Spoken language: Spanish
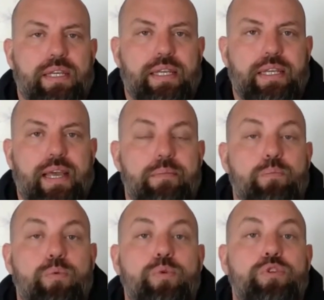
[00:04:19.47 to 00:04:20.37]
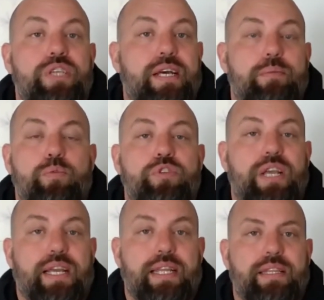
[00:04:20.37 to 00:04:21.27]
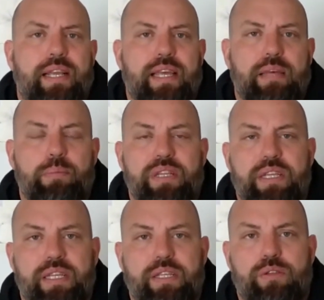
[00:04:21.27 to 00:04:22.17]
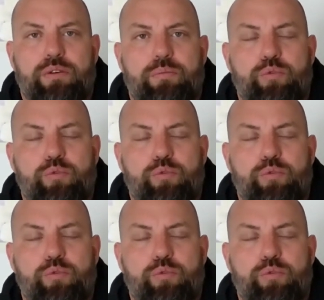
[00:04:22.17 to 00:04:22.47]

eh, hay mucha, mucha gente que depende de esto,